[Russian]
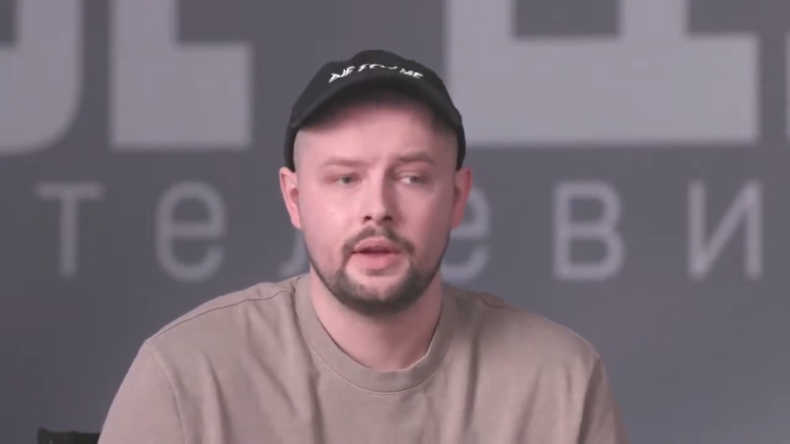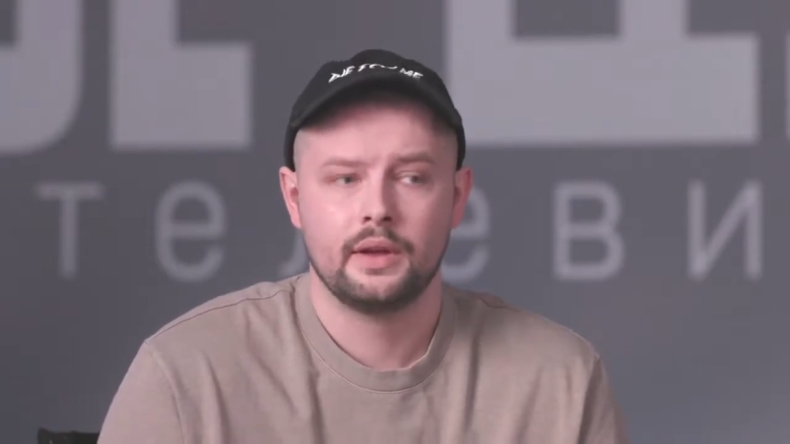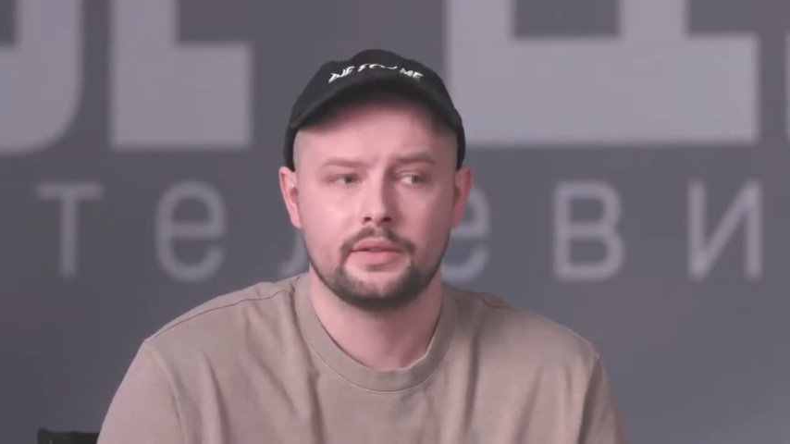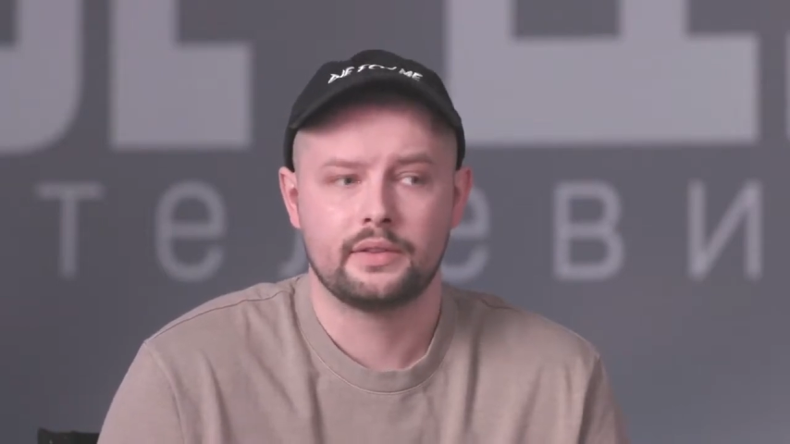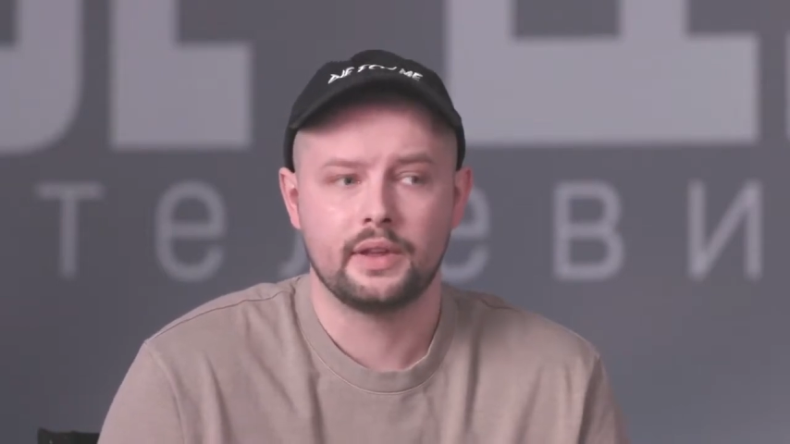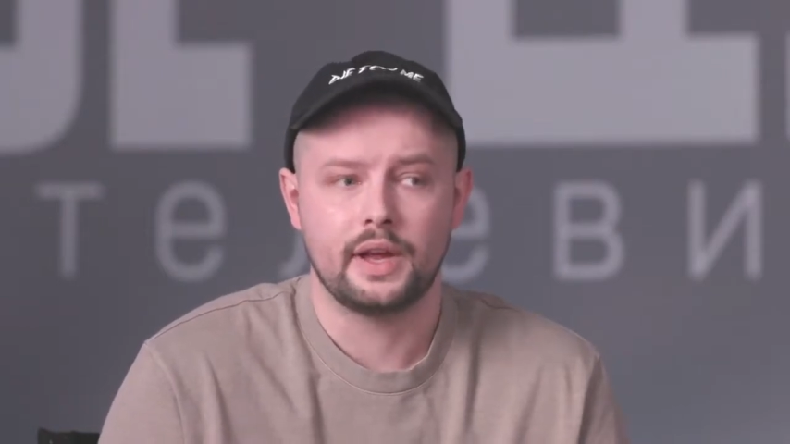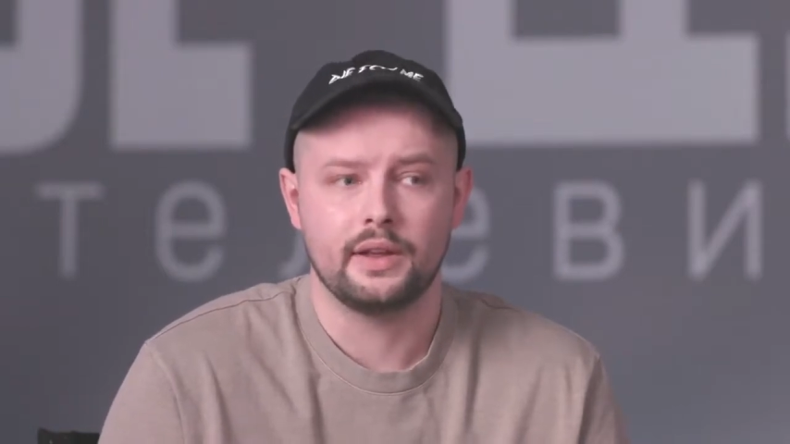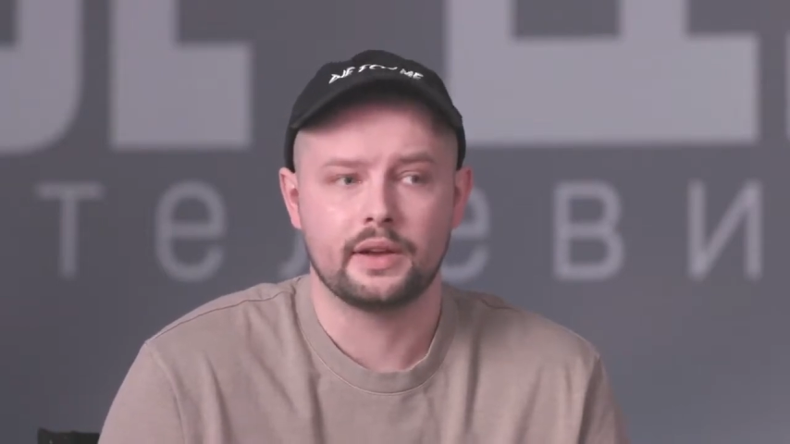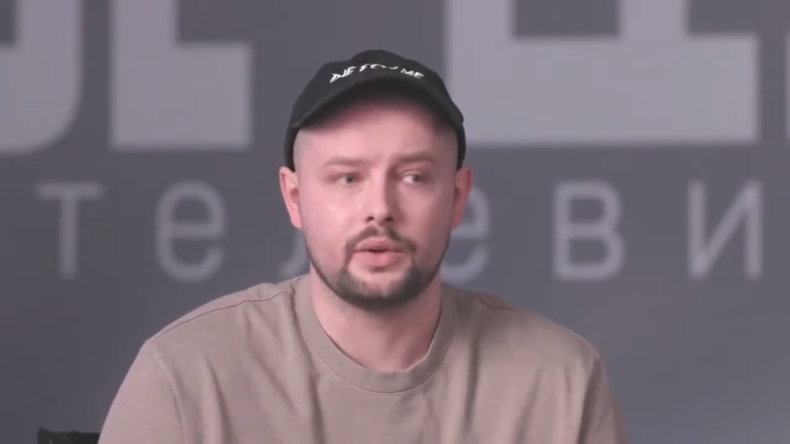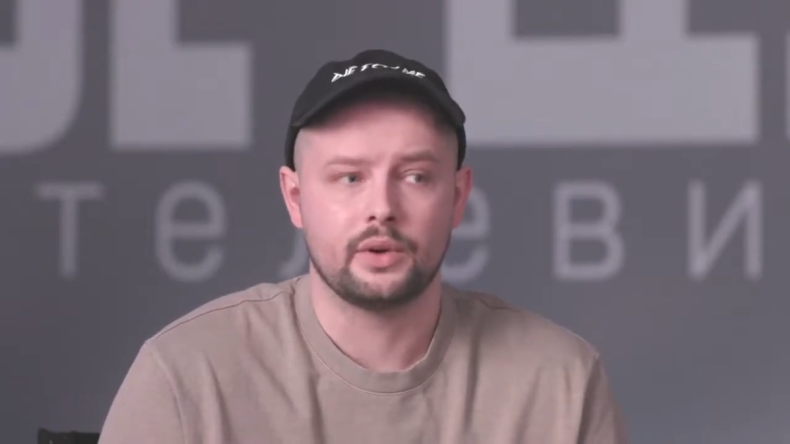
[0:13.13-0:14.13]
сценарии,
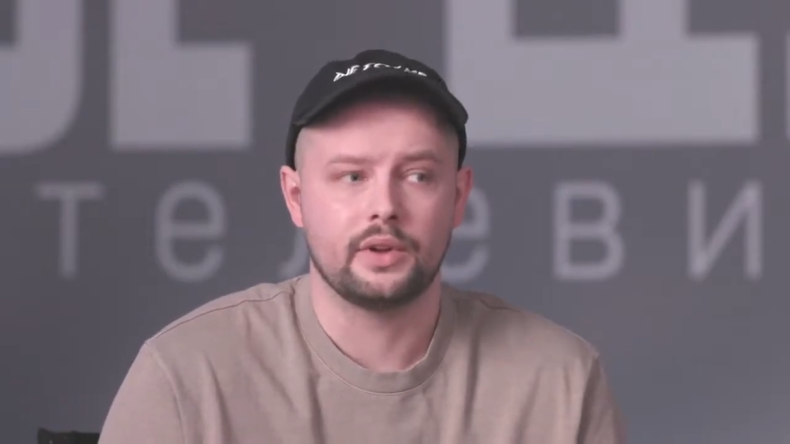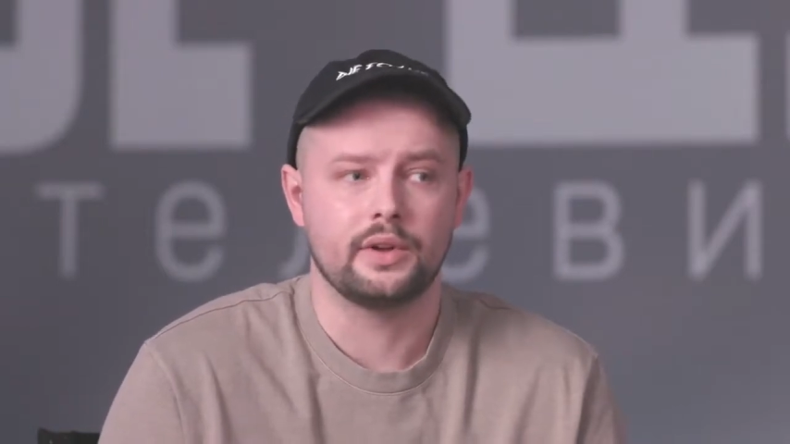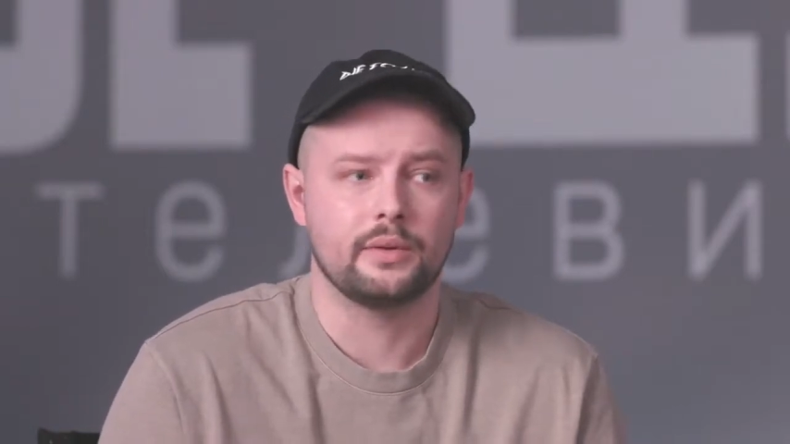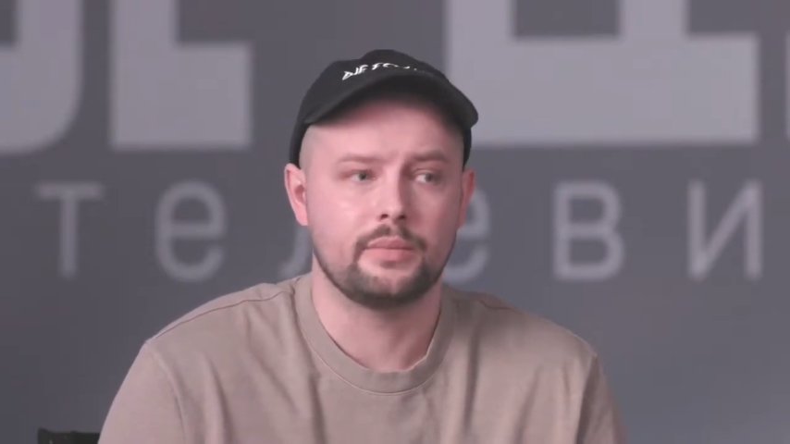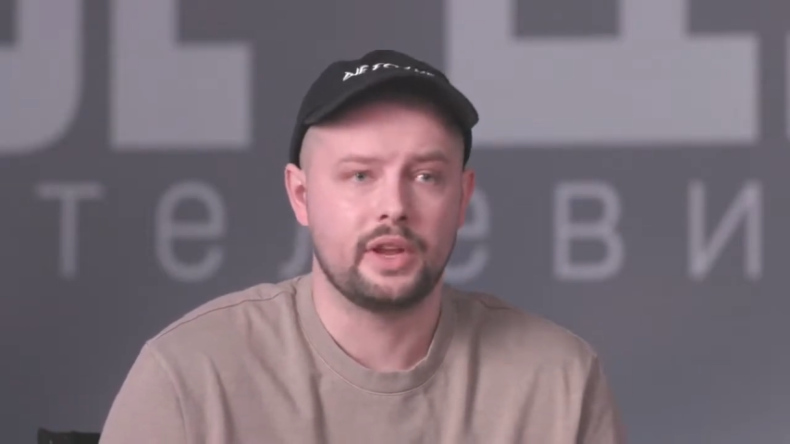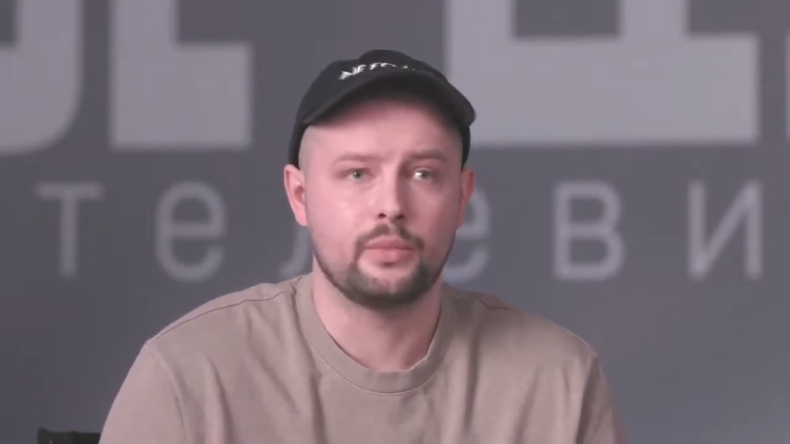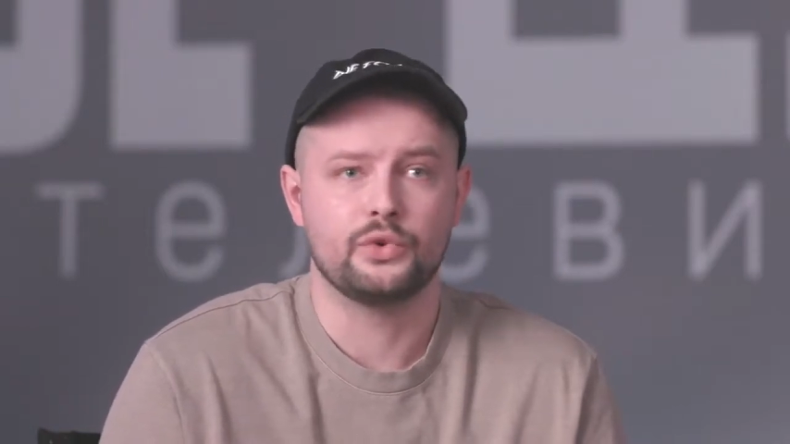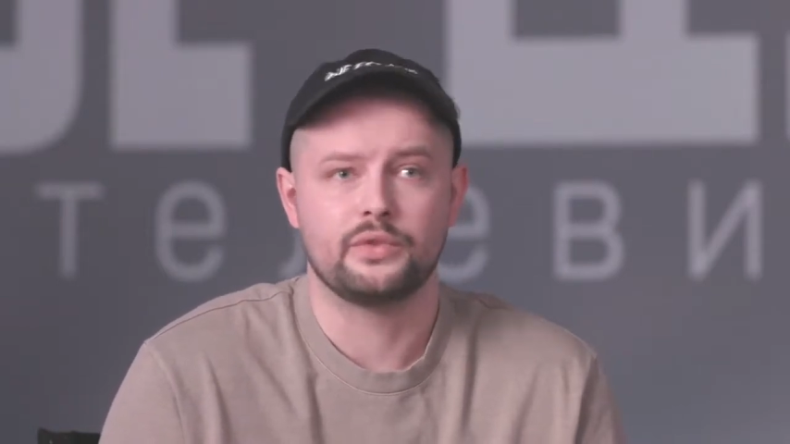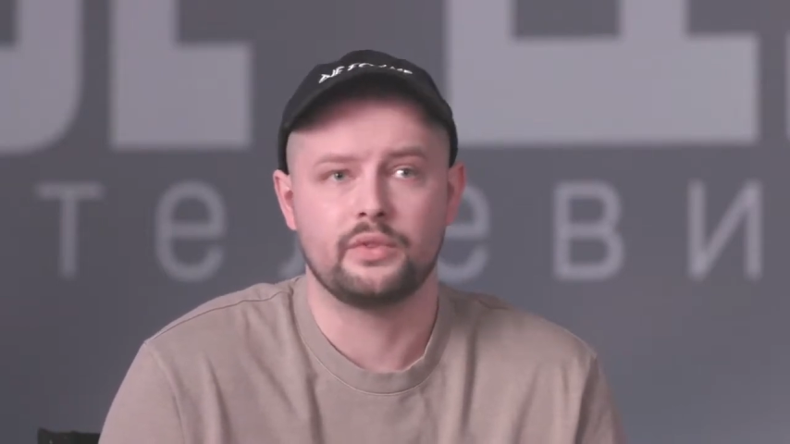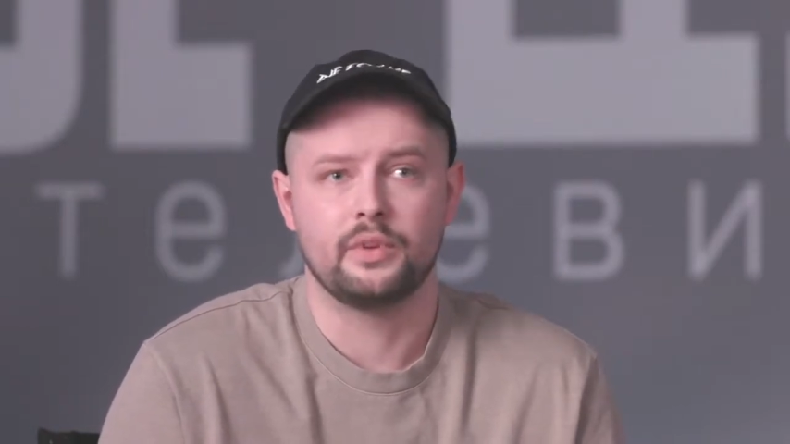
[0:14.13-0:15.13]
которые
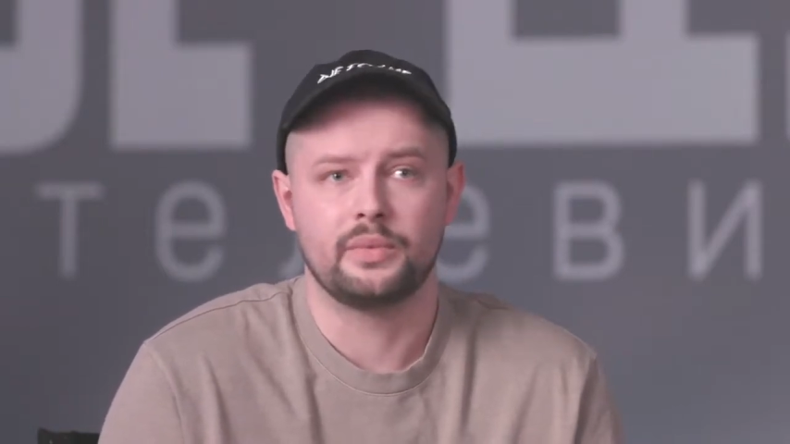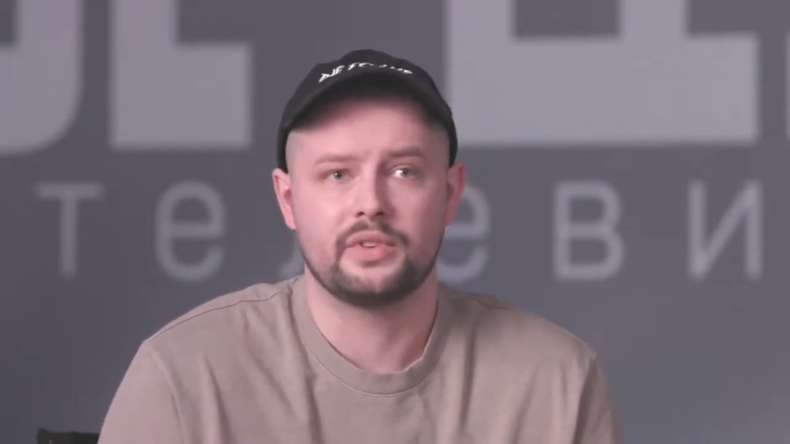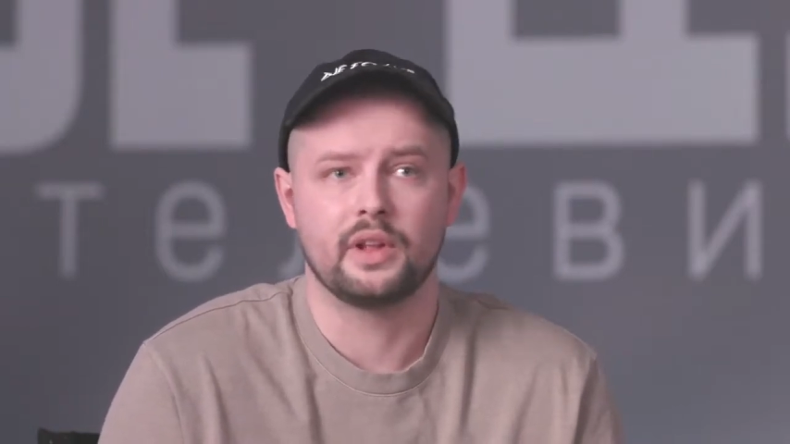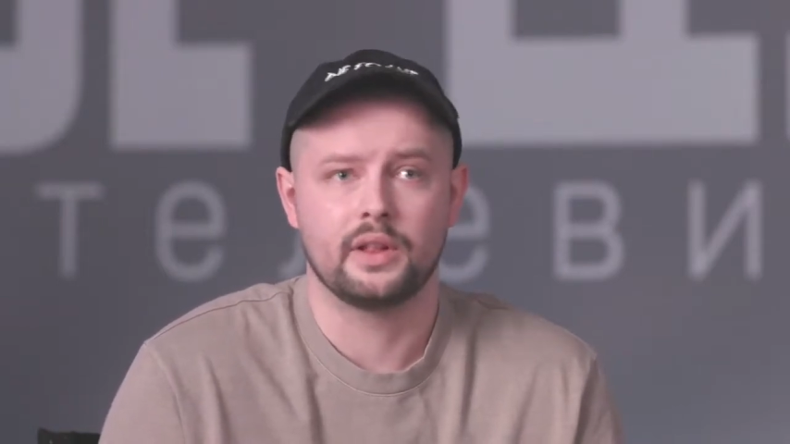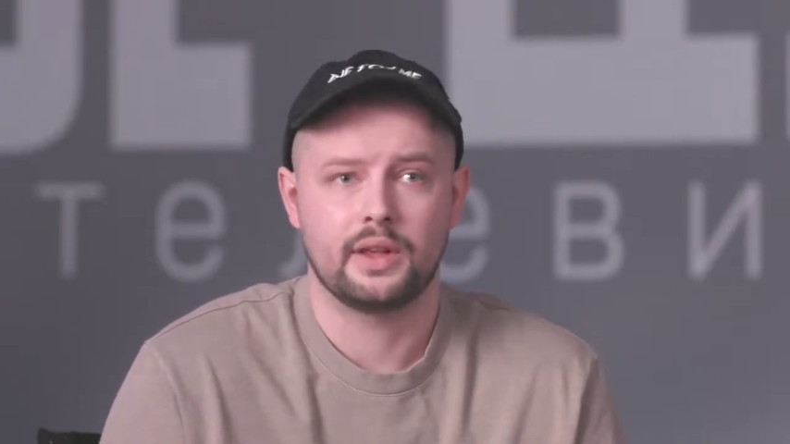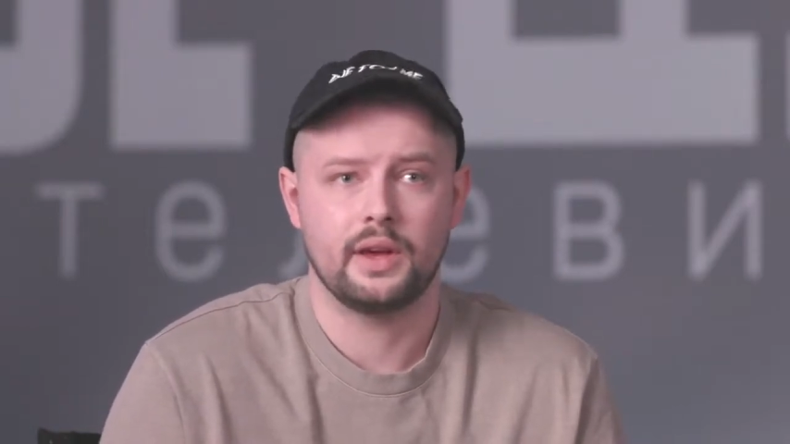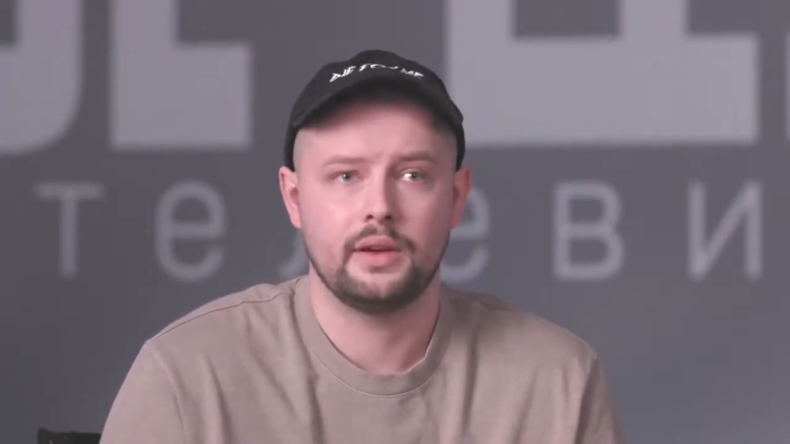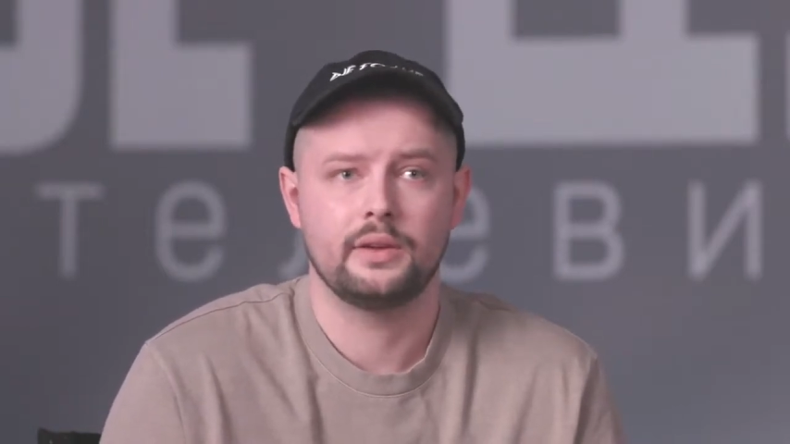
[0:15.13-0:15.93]
преимущественно написал я,